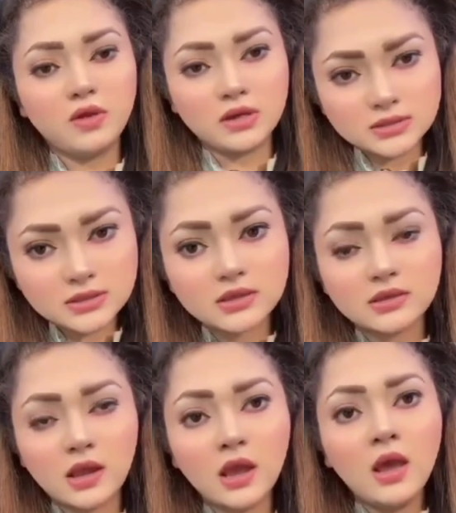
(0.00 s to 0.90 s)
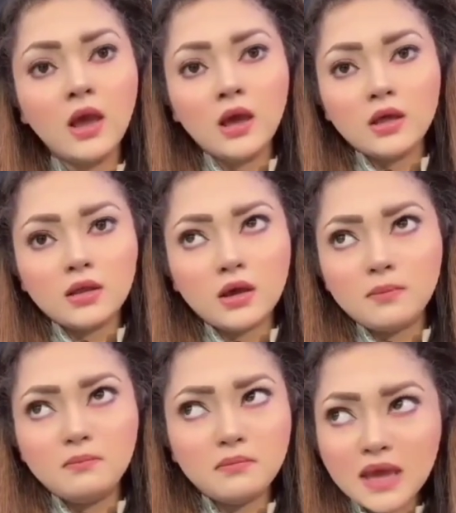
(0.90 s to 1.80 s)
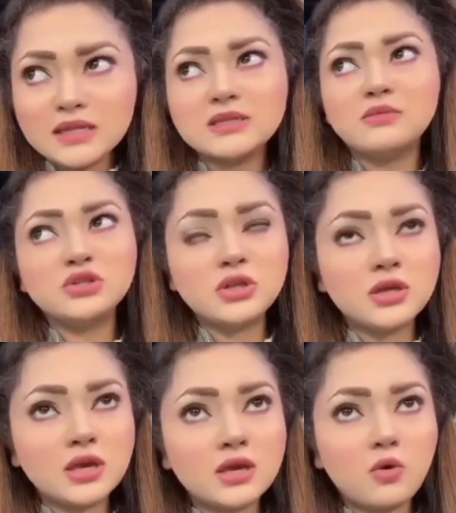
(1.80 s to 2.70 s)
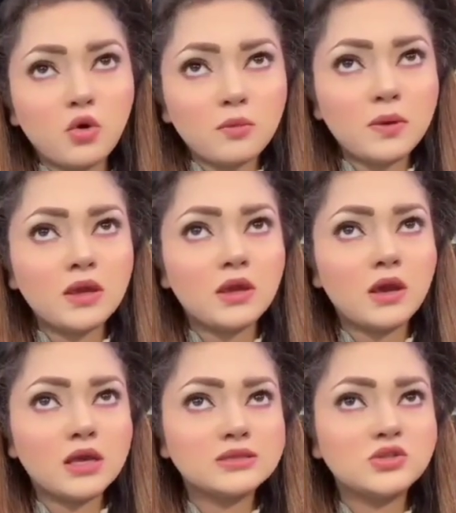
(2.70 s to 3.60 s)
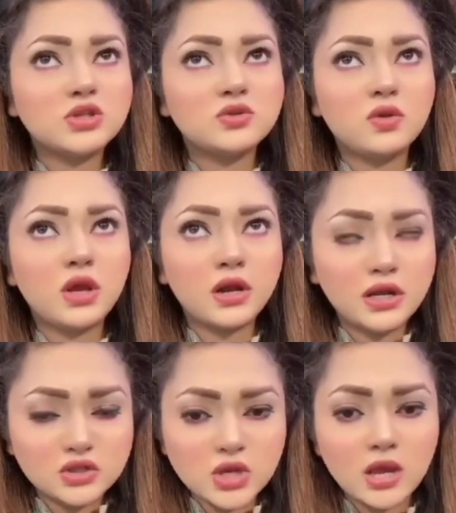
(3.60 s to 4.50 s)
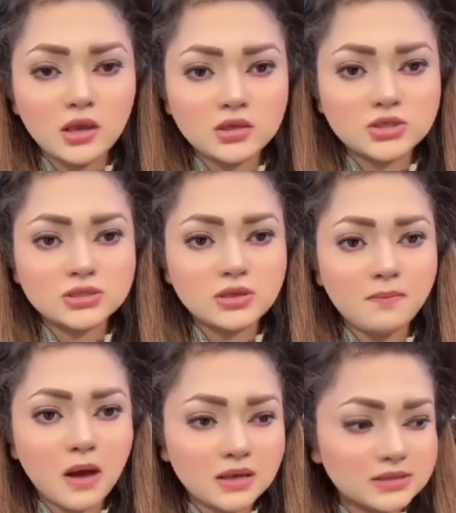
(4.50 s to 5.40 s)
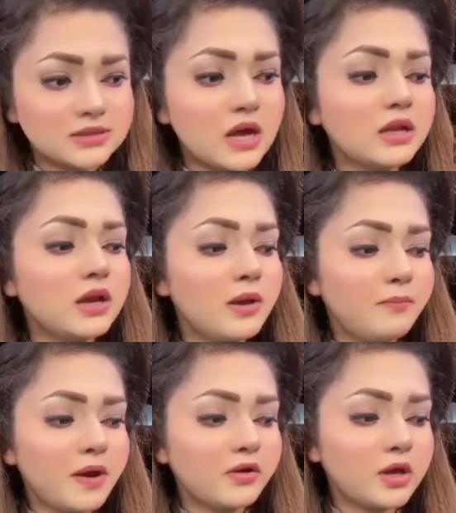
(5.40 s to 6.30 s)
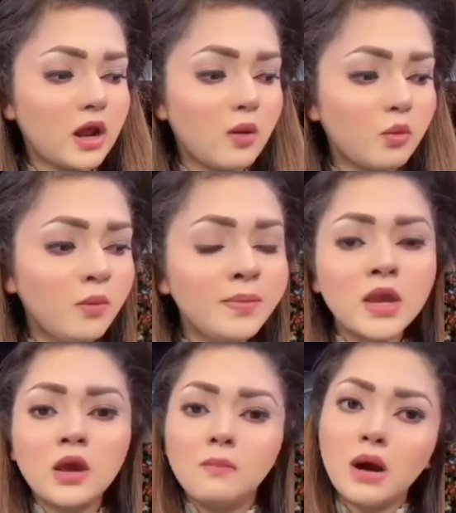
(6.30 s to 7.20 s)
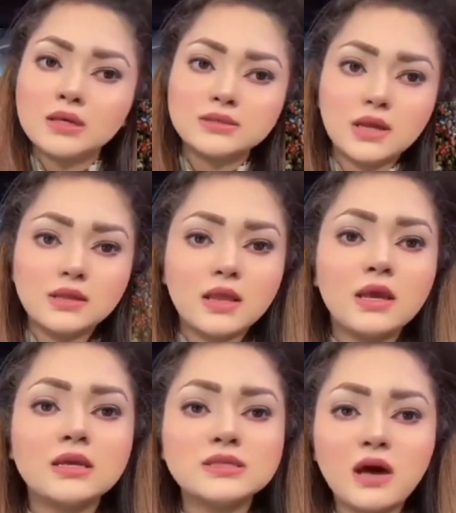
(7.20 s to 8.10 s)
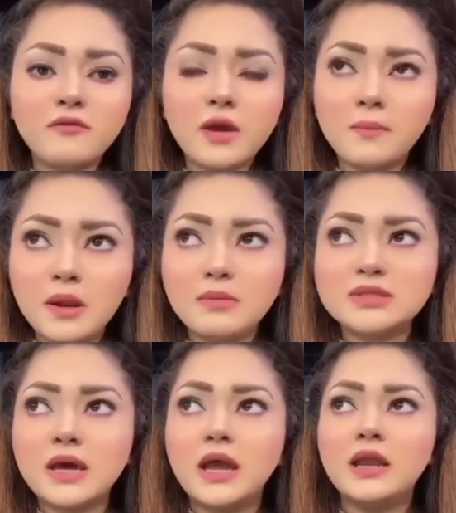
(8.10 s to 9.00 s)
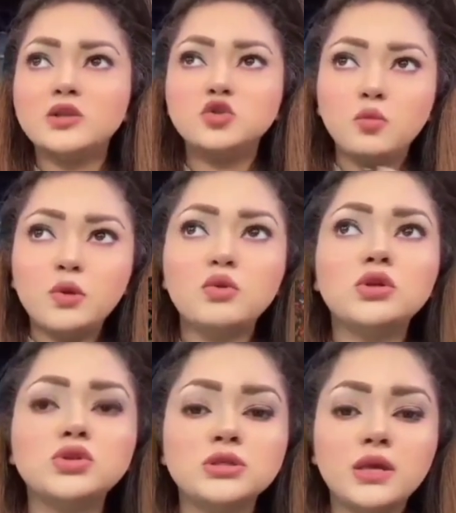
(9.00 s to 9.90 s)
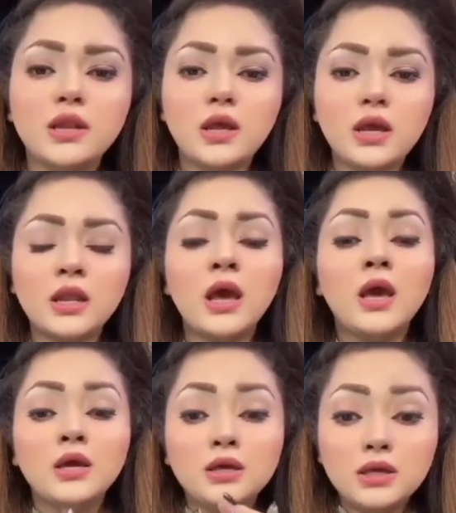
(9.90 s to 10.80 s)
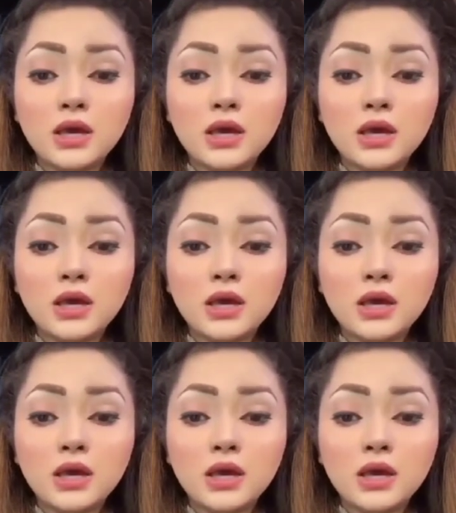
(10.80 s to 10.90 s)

मुलतवी कर सकते हैं अब मैं नहीं समझती कि कोई भी ऐसी चीज़ उन्हें करनी चाहिए जिससे पाकिस्तान का इम्पेक्ट ख़राब हो पाकिस्तान तहरीक इंसाफ के अपने मसाइल हैं जो भी उनकी चीज़ें हैं लेकिन